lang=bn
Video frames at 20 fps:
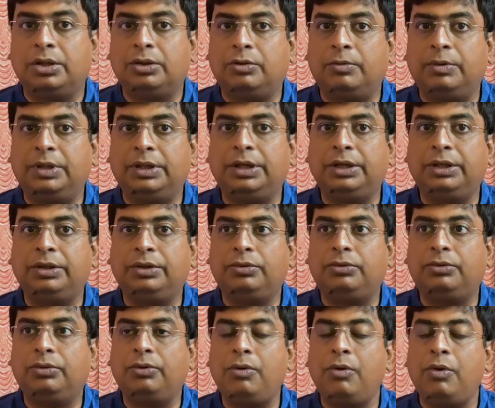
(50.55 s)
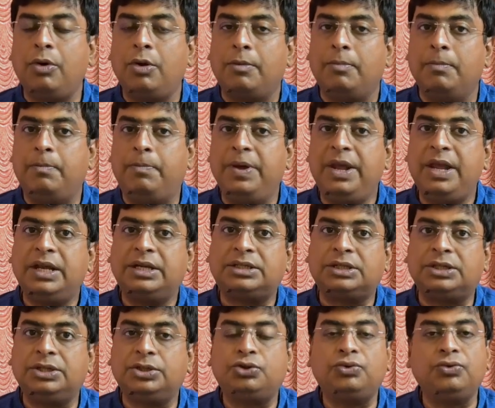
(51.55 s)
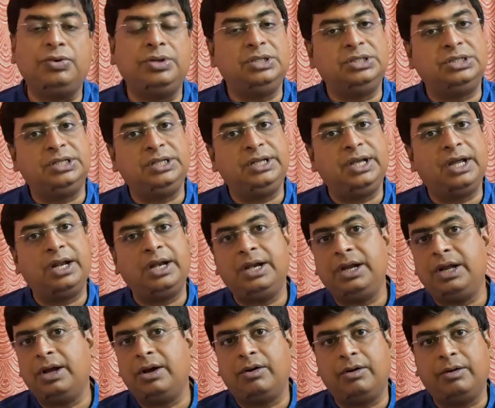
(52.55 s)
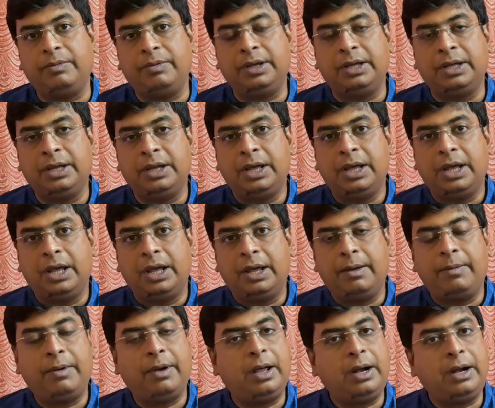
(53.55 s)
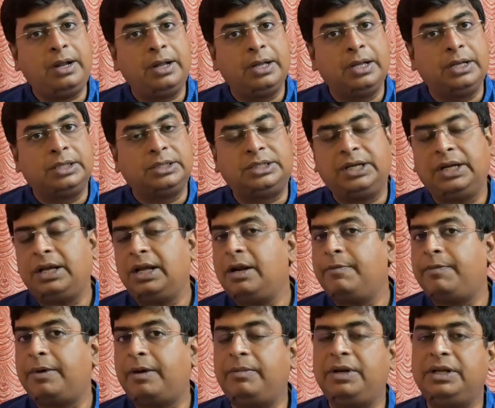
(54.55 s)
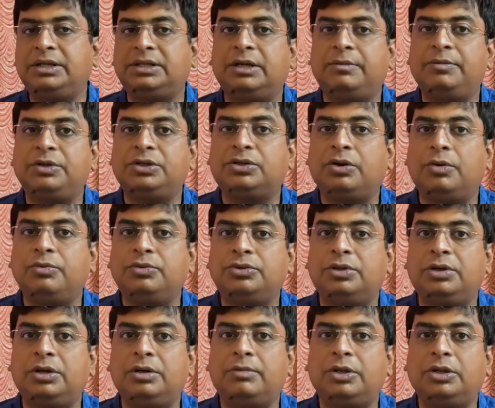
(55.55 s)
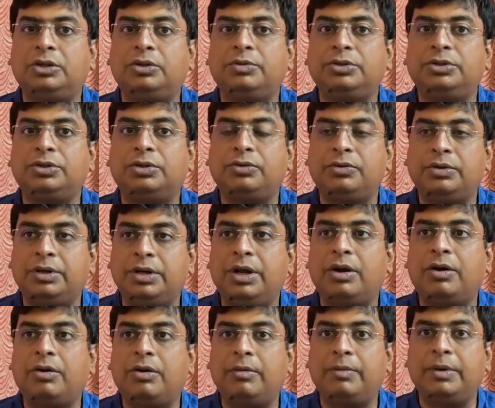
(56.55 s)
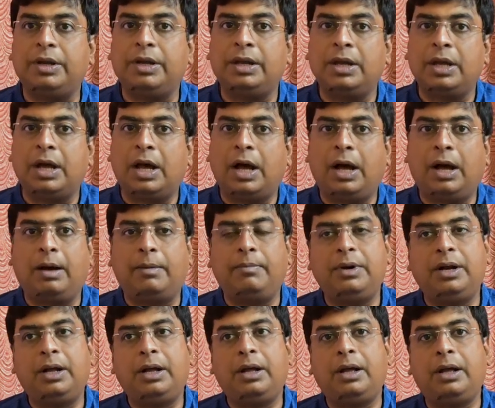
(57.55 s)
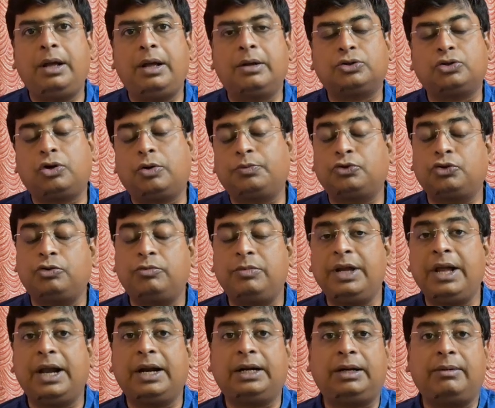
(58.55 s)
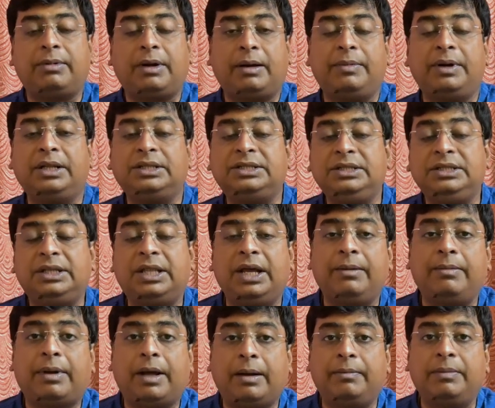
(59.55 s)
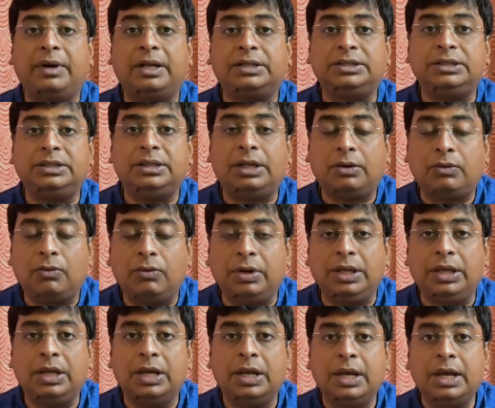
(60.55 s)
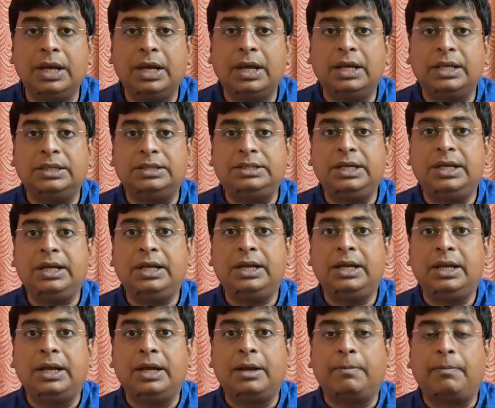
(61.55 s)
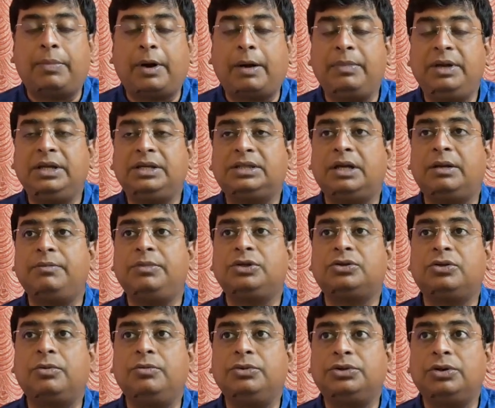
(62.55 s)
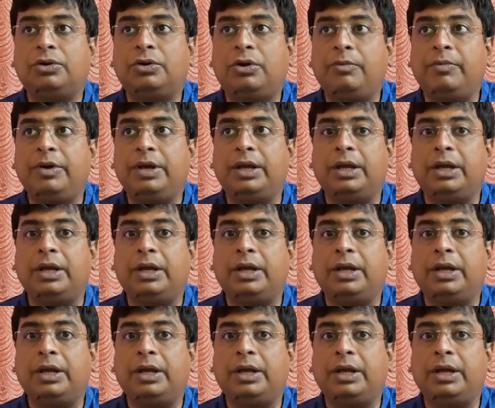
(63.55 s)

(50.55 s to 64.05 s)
তোমাদের কিন্তু বেশ কিছু ইঞ্জিনিয়ার নেওয়া হবে এবার সেখানে পাবলিক সার্ভিস কমিশনের মাধ্যমে যখন নেওয়া হবে আমরা সবসময় একটা ভাবনা চিন্তায় ভাবনা চিন্তা করি যে পাবলিক সার্ভিস কমিশন হবে